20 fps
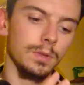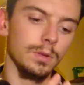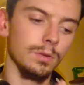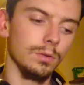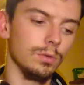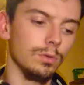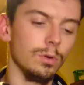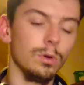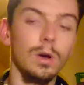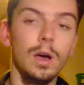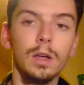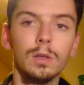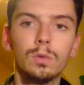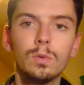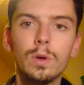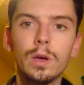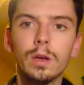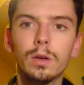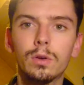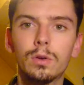le
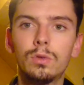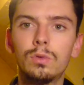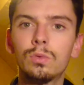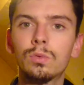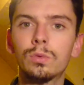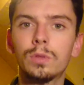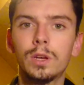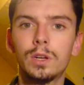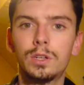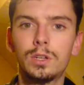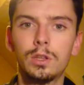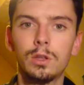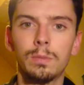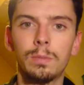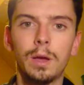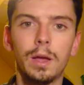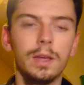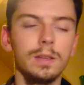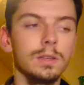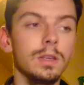hardware que nous on achète en
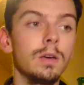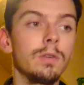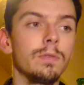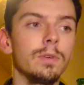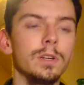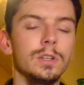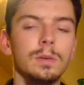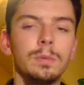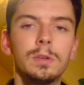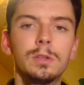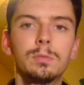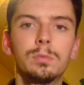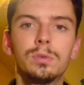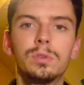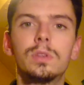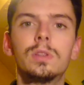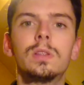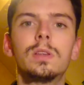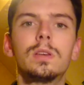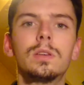magasin, on va jamais se
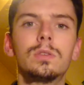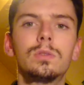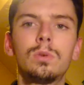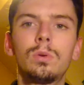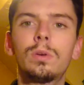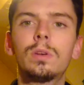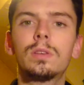poser de questions,